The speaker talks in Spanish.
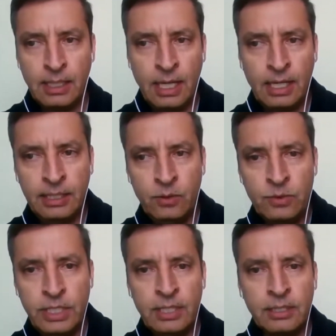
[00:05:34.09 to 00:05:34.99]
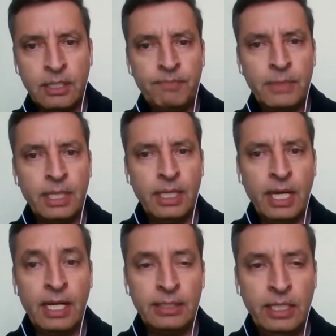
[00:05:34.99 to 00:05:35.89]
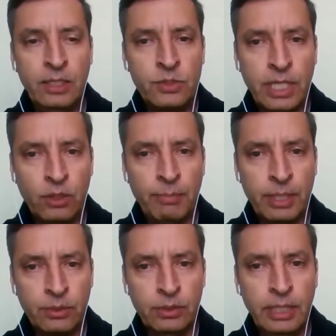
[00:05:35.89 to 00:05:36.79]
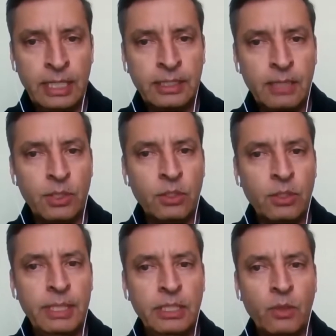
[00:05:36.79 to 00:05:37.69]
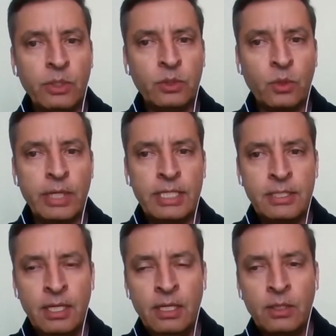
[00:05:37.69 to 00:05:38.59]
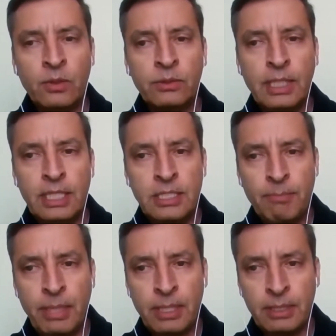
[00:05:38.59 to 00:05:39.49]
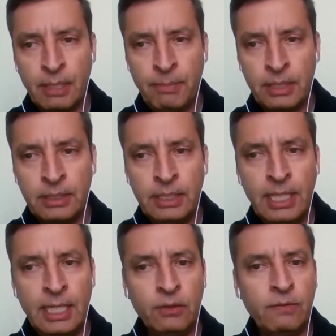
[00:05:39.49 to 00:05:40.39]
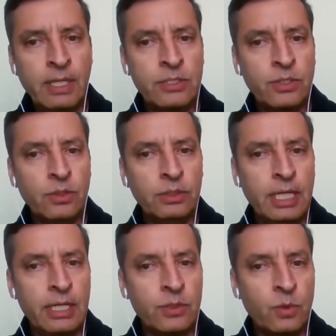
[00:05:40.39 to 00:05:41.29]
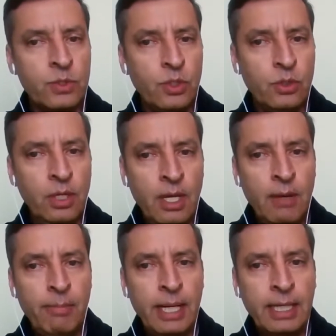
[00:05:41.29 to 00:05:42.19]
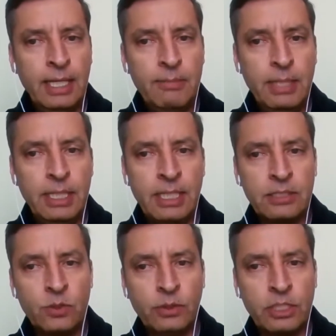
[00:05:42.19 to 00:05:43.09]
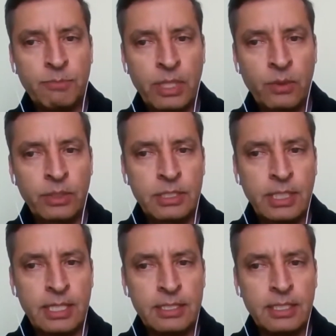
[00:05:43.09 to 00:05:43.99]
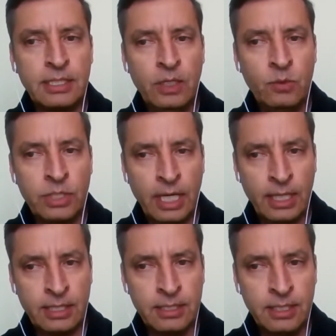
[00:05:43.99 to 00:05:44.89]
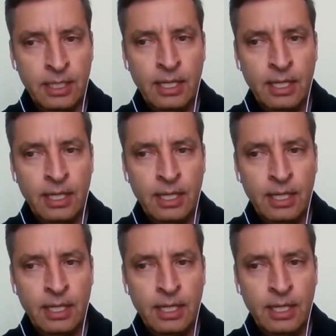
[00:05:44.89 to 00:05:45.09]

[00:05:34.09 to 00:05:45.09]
a la denunciante, al denunciado, perdón, el término de 24 horas contadas a, partir de la notificación de la resolución para que eliminen las notas periodísticas denunciadas.